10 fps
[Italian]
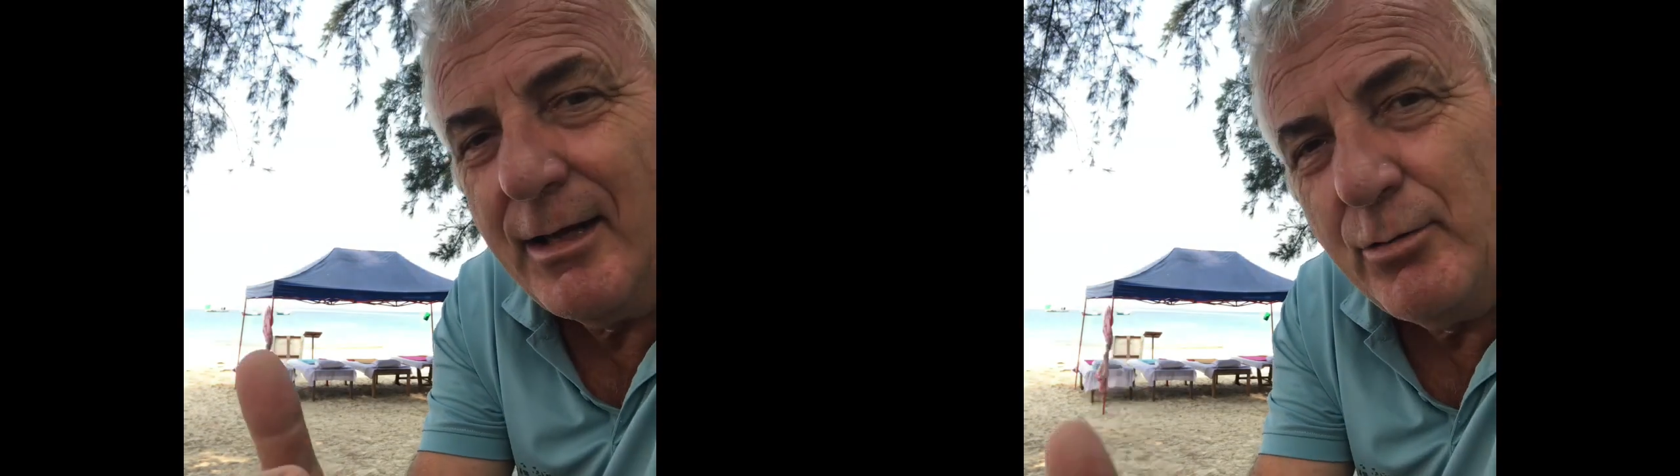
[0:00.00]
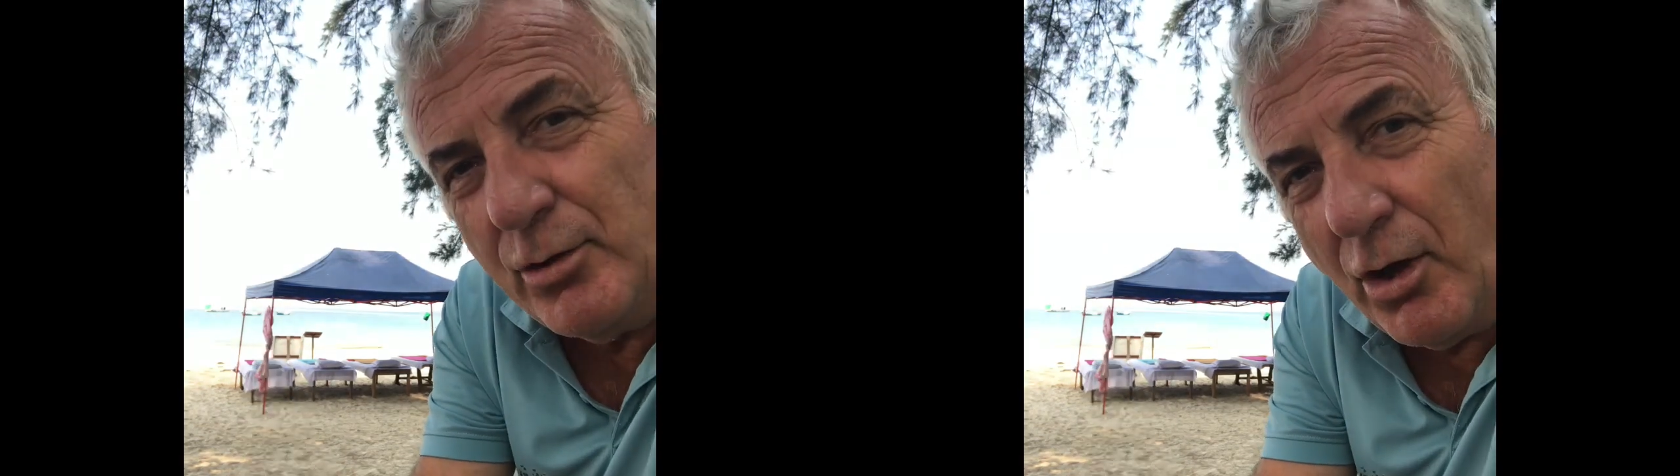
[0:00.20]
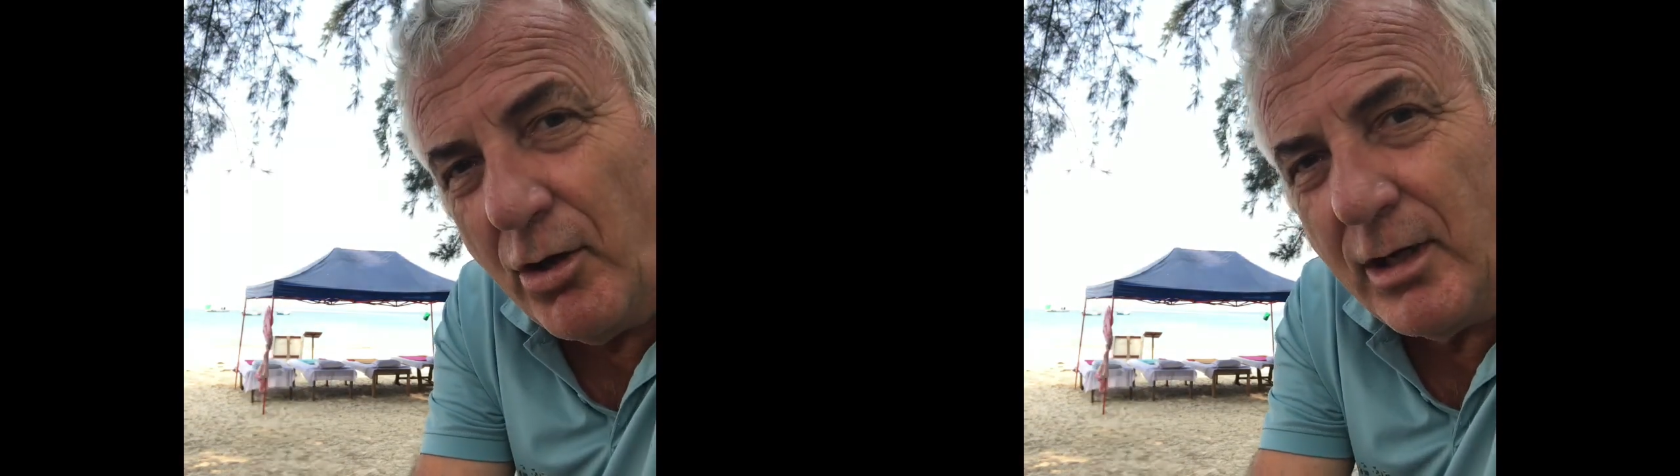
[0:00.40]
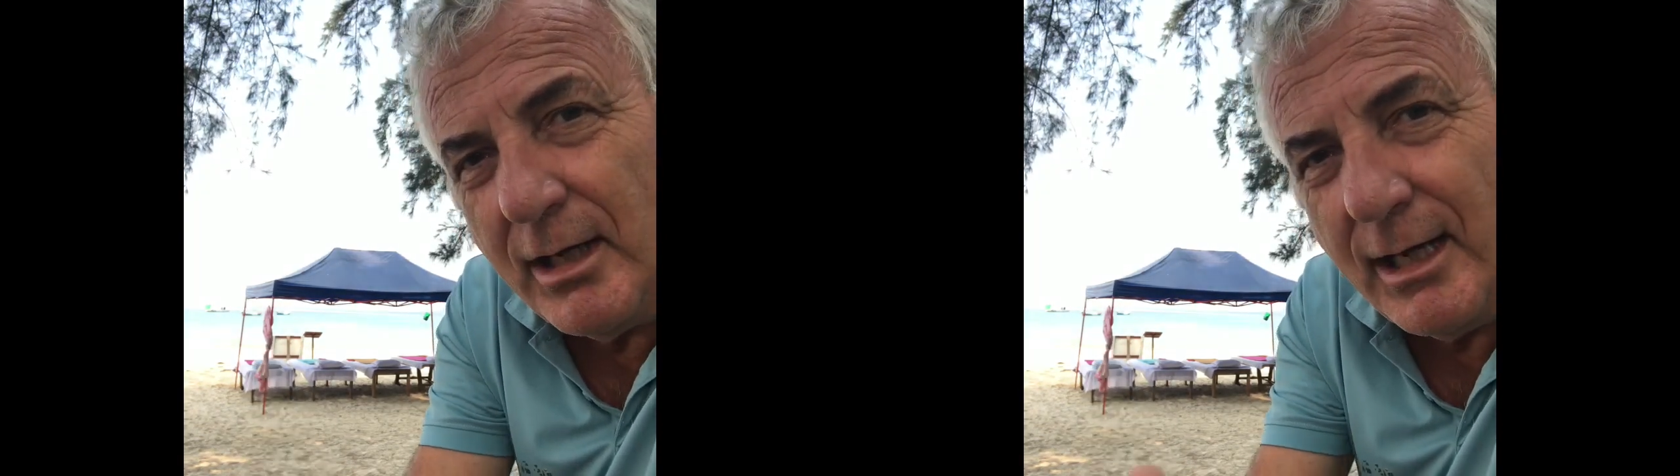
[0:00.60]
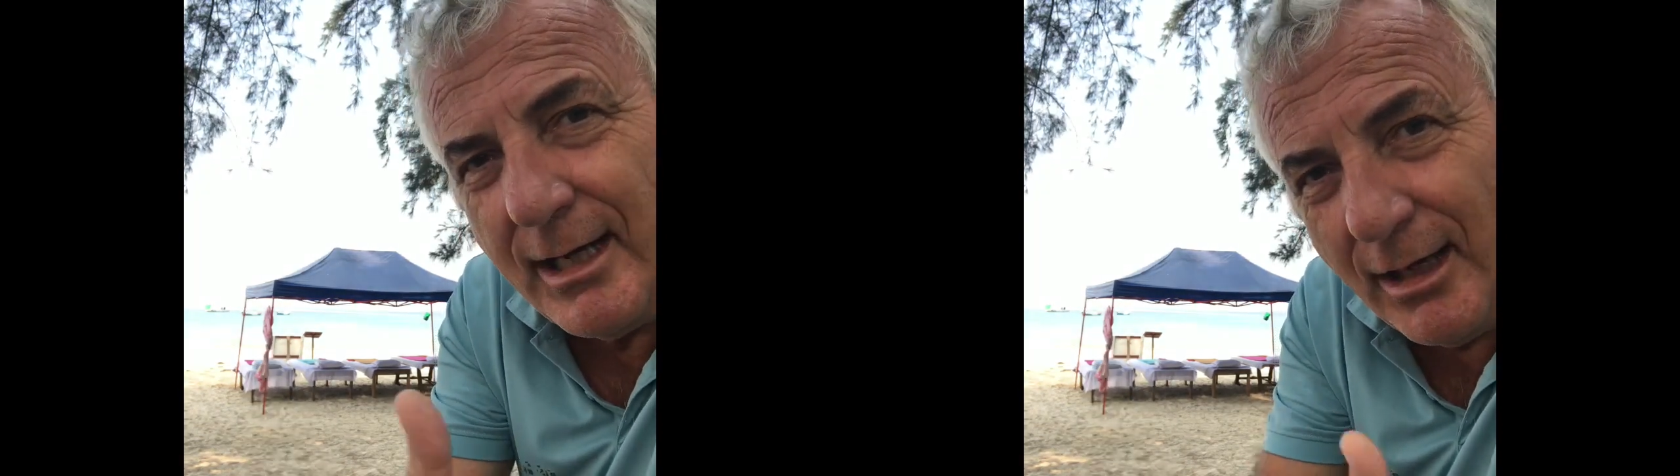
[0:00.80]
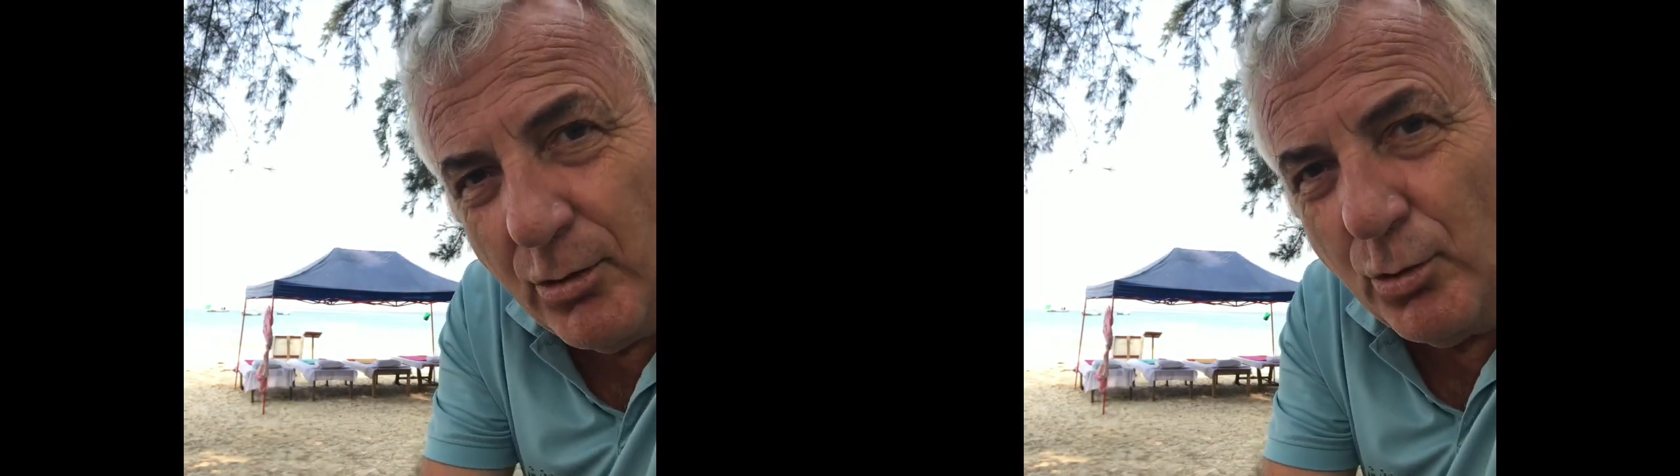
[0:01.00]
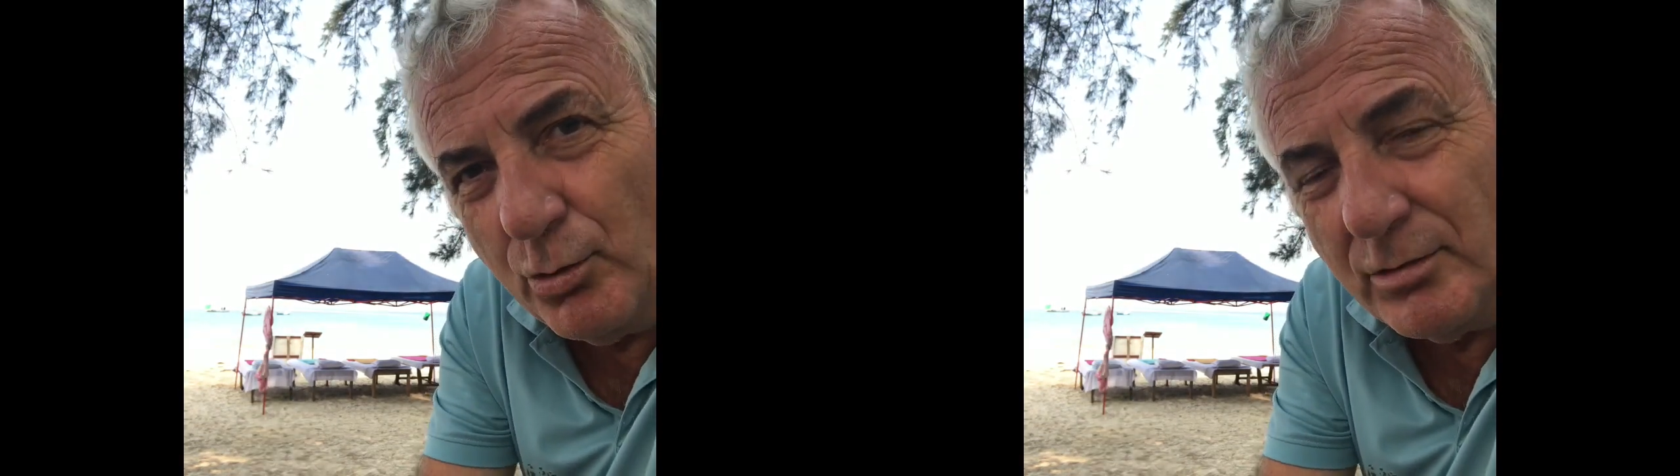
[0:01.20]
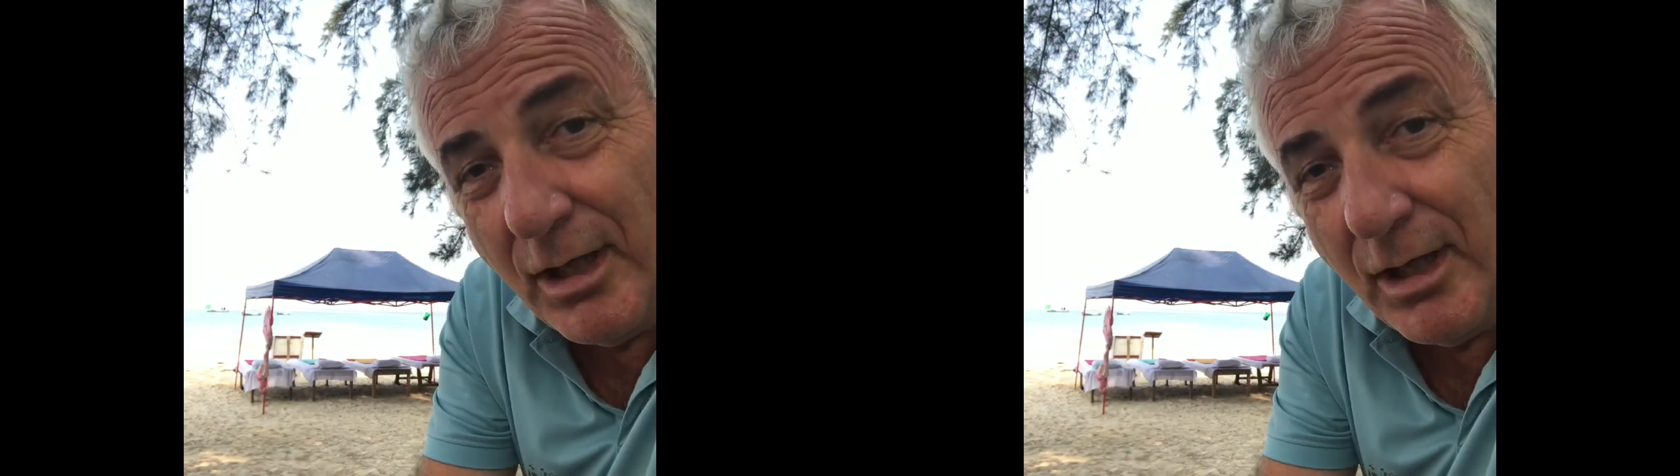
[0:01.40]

New York e Calcutta.